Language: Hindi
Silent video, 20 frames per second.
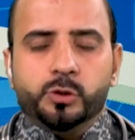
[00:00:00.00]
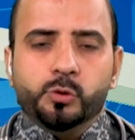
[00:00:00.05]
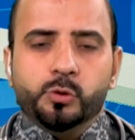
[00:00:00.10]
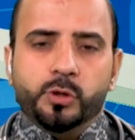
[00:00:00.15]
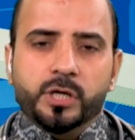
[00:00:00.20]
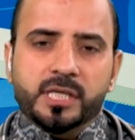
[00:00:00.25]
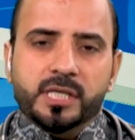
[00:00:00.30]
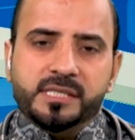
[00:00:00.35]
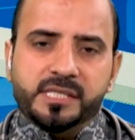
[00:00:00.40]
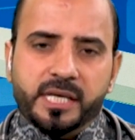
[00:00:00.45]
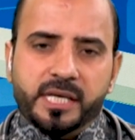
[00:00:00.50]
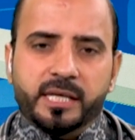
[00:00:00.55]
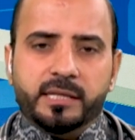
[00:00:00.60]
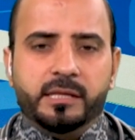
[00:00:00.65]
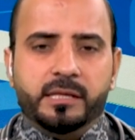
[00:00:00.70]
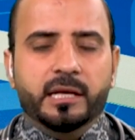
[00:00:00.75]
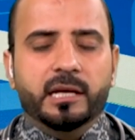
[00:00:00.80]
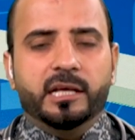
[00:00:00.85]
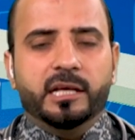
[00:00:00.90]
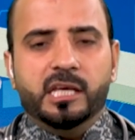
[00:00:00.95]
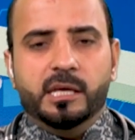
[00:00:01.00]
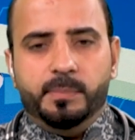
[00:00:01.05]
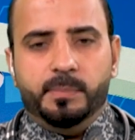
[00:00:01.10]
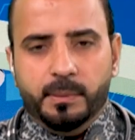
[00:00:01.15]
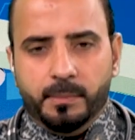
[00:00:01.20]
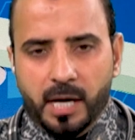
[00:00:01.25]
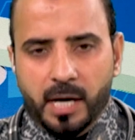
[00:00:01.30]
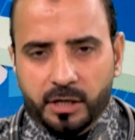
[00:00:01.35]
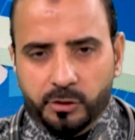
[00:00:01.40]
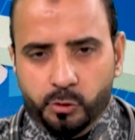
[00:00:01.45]
शुगर से दिल की
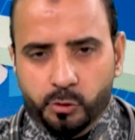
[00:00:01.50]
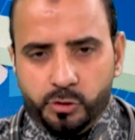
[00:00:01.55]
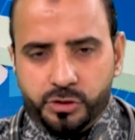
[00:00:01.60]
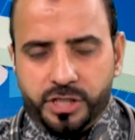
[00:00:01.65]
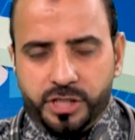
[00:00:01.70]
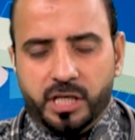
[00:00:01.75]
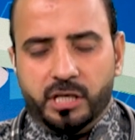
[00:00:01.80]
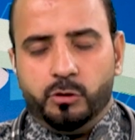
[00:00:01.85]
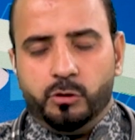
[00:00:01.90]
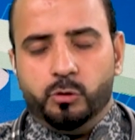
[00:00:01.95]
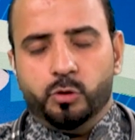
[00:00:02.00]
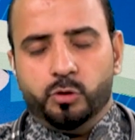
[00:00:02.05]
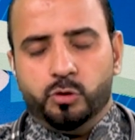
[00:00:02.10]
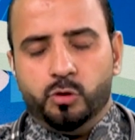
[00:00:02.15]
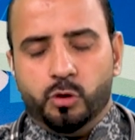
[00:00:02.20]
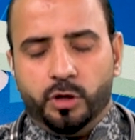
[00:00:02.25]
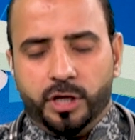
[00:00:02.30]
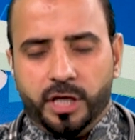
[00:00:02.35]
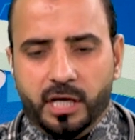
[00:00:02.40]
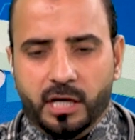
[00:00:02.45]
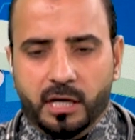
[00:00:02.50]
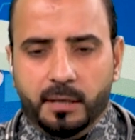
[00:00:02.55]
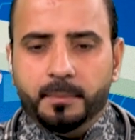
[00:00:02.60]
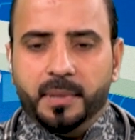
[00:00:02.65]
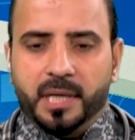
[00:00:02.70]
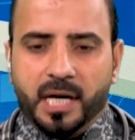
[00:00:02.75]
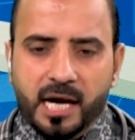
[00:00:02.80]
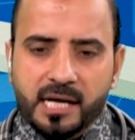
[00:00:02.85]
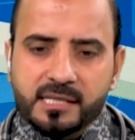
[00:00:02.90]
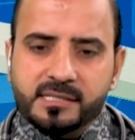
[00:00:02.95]
बीमारियों से गुर्दों के
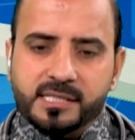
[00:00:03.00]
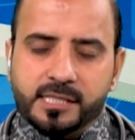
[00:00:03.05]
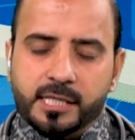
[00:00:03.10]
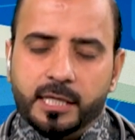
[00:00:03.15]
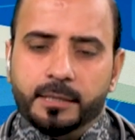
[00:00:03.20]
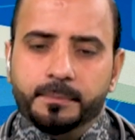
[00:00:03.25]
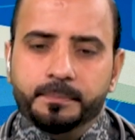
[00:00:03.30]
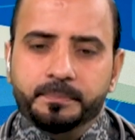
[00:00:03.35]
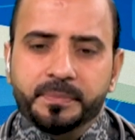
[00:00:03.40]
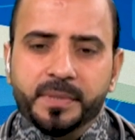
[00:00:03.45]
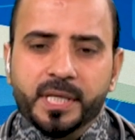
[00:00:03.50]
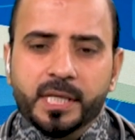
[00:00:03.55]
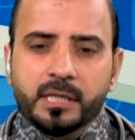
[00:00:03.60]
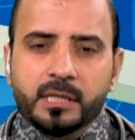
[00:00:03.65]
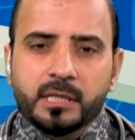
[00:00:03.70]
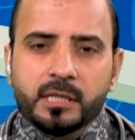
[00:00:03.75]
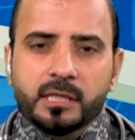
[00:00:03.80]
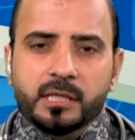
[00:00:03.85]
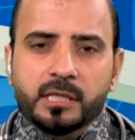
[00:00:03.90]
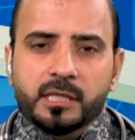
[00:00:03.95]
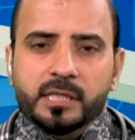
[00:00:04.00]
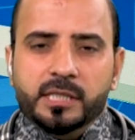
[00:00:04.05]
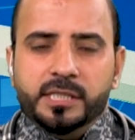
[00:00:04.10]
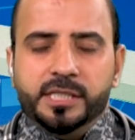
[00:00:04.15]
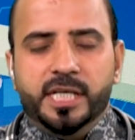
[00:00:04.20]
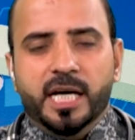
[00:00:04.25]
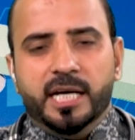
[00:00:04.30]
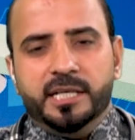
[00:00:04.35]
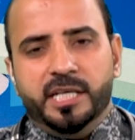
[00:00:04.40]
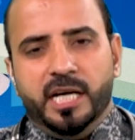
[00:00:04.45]
अमराज से
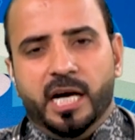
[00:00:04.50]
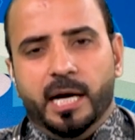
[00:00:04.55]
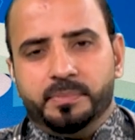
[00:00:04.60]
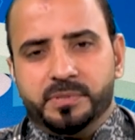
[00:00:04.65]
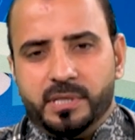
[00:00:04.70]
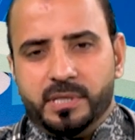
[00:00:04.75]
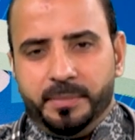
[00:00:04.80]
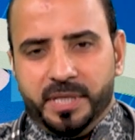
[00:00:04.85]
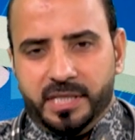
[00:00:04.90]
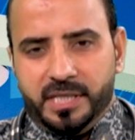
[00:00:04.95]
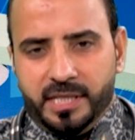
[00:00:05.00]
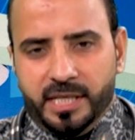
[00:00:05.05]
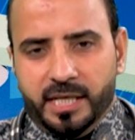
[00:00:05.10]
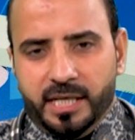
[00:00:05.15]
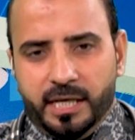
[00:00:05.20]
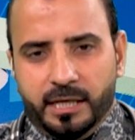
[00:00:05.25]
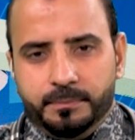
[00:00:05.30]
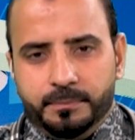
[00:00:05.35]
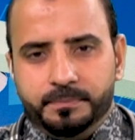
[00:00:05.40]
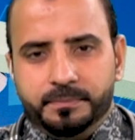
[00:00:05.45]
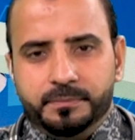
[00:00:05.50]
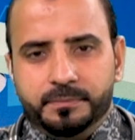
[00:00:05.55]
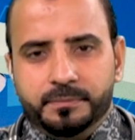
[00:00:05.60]
या ये आप समझते हैं